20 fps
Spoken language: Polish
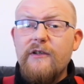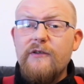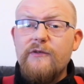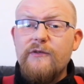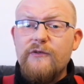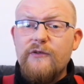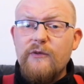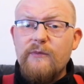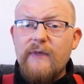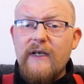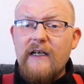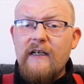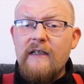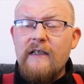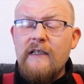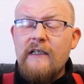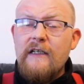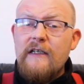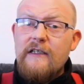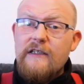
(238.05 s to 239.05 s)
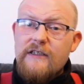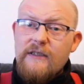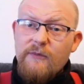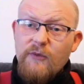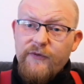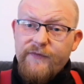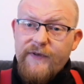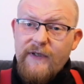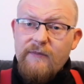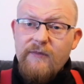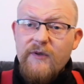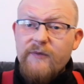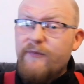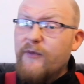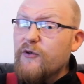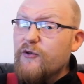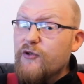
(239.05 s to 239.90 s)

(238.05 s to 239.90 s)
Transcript: od YouTube'a, że mój filmik był